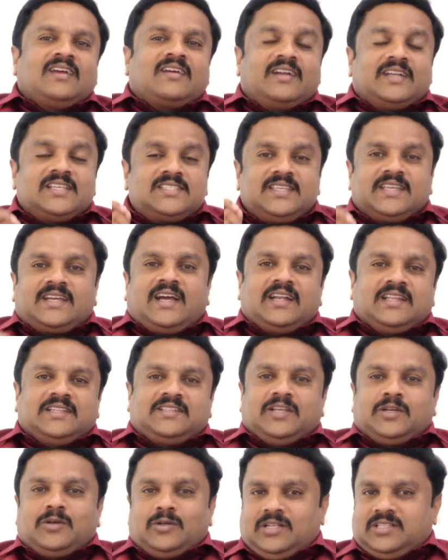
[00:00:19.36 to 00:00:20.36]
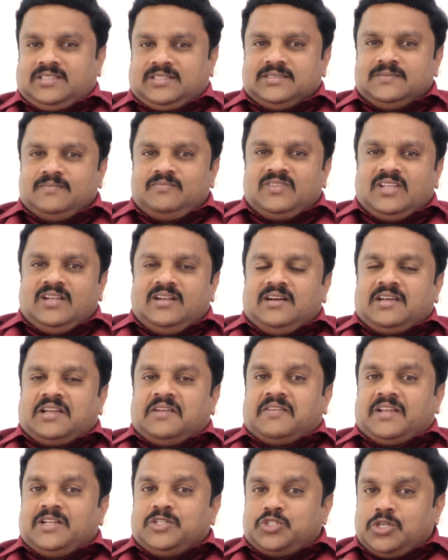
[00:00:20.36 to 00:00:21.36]
கடைசி காலத்தை குறித்து
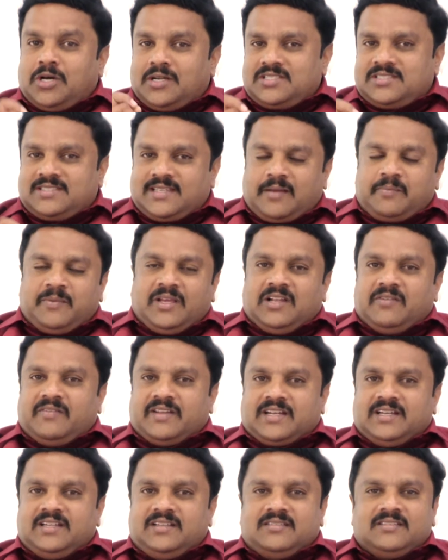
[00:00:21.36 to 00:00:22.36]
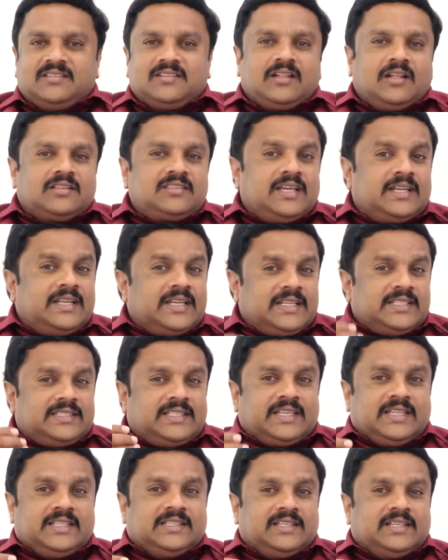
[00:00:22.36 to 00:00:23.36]
ரெவரன் ஜார்ஜ் சாமியல் அவர்கள் தனக்கு
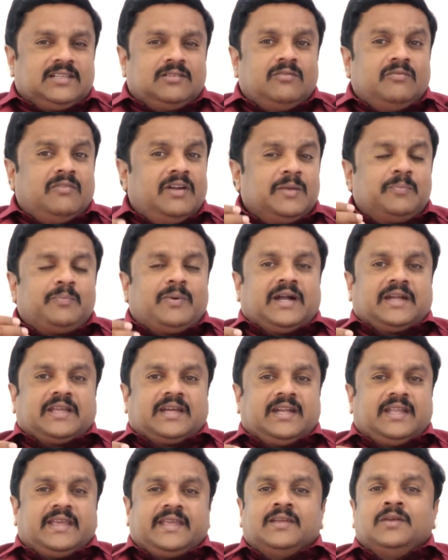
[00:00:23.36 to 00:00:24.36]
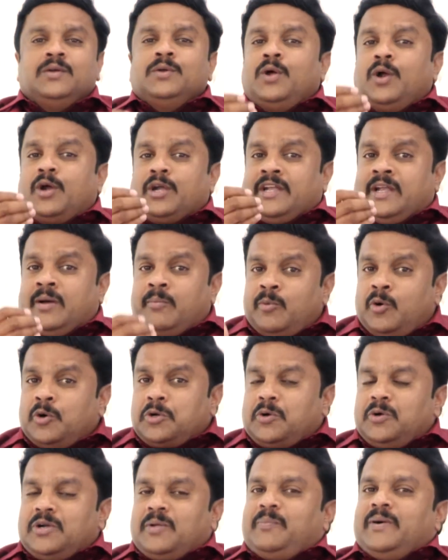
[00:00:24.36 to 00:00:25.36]
தெரிந்த வெளிப்பாடுகளை
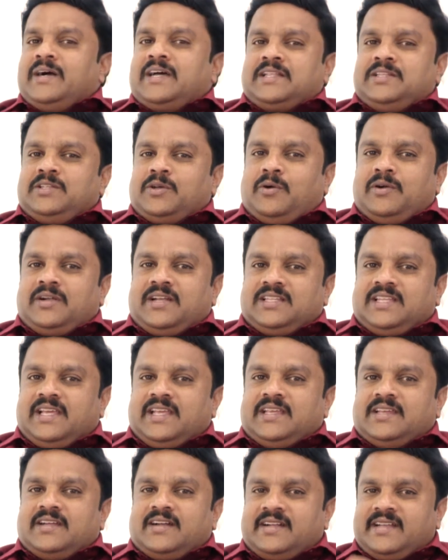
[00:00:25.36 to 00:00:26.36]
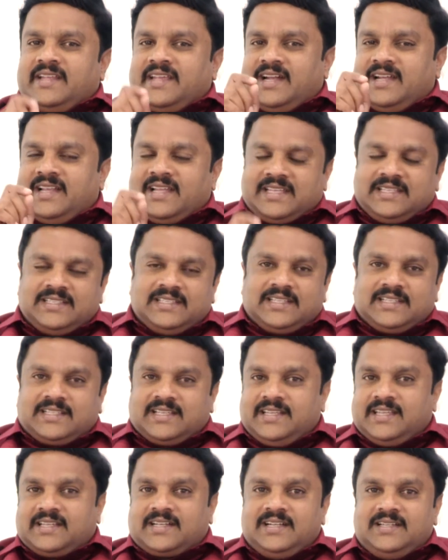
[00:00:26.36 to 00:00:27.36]
நம்மோடு கூட பகிர்ந்து கொண்டதை நீங்கள்
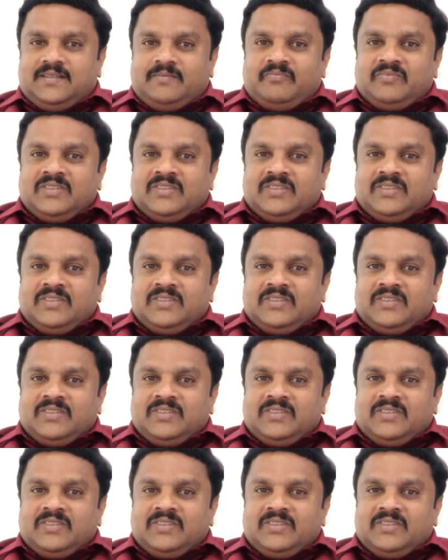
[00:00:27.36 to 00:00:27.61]
அறிந்திருக்கிறீர்கள்